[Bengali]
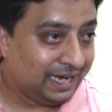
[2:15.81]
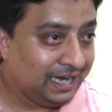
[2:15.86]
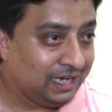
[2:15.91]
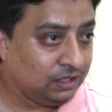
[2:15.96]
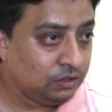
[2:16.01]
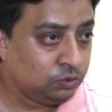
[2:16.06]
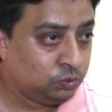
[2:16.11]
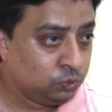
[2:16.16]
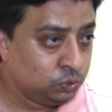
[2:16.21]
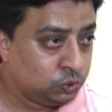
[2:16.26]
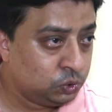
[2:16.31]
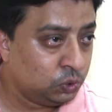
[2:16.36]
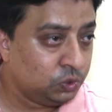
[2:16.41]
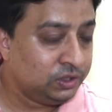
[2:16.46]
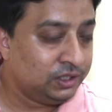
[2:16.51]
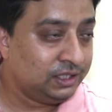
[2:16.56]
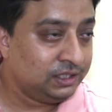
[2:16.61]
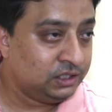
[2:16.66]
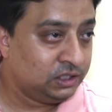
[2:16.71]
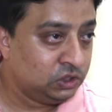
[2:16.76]
এই দুজন
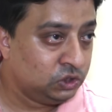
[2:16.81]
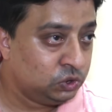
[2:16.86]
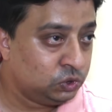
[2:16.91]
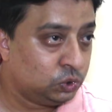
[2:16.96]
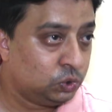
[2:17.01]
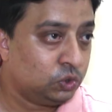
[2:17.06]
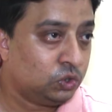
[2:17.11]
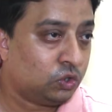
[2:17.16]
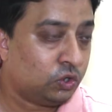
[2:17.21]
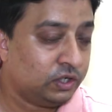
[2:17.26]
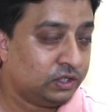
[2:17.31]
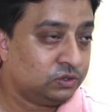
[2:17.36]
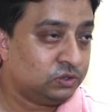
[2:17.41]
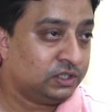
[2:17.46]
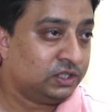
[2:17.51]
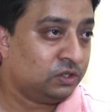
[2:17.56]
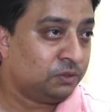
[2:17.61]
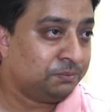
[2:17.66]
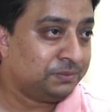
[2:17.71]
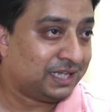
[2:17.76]
কি তিনজন হয়তো
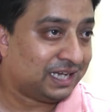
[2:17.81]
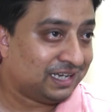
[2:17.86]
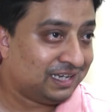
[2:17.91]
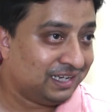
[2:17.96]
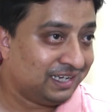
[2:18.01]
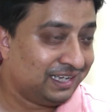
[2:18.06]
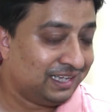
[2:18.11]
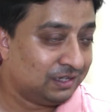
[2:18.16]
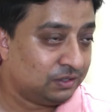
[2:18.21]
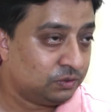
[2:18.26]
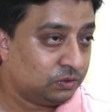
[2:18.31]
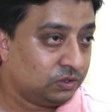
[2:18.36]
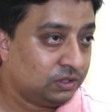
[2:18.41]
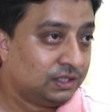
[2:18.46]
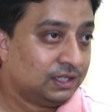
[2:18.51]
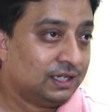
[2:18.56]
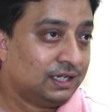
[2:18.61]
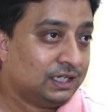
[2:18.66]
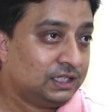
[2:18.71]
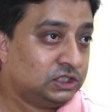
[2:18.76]
এরম দেখা গেল
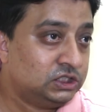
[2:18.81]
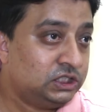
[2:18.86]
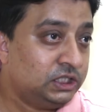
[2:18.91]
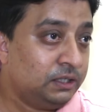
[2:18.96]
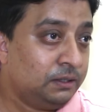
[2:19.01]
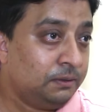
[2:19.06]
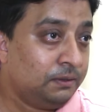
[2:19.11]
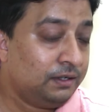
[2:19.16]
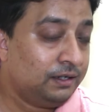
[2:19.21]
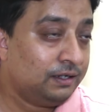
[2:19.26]
যে